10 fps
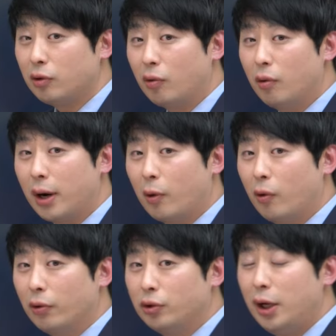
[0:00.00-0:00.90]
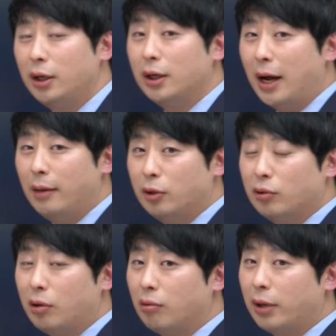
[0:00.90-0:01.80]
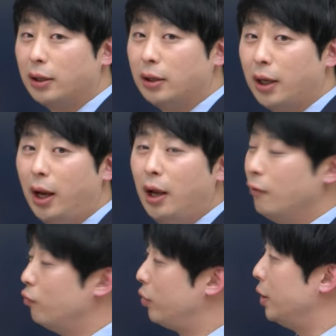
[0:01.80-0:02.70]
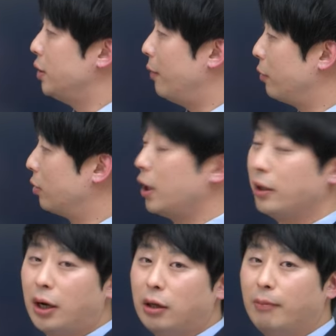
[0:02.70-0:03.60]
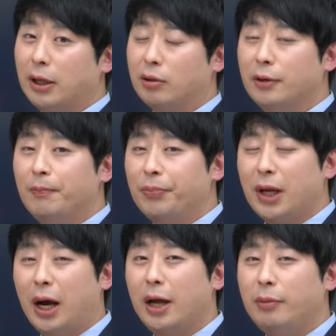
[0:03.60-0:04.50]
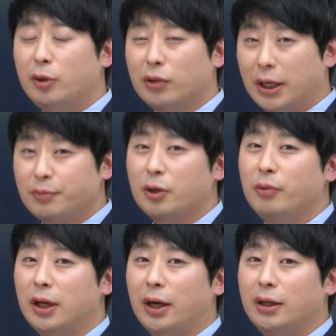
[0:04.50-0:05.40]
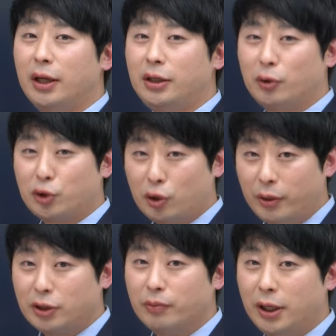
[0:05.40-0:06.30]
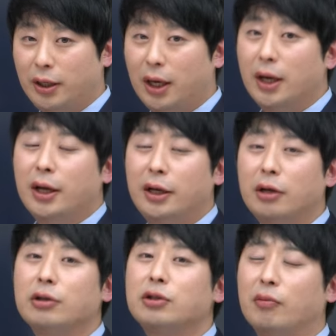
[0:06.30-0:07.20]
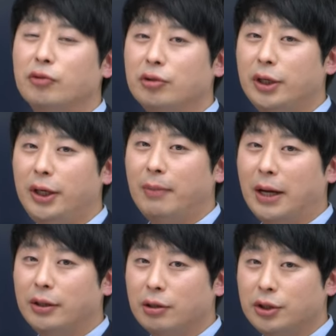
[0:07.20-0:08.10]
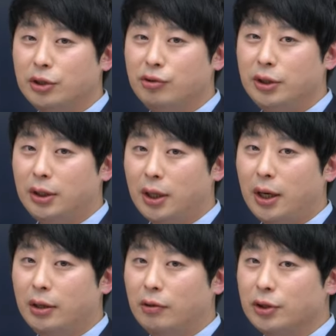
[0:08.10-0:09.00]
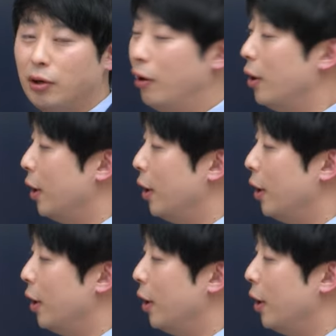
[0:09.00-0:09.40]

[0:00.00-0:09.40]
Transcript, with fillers: 성공을 하고 뒤에 있는 IB도 성공을 했을 때 우리가 이제 합격 사례들에서 봤던 IB도 40점 이상, SAT도 1500점대 이상 이런 점수들이 만들어질 수 있다라는 거죠.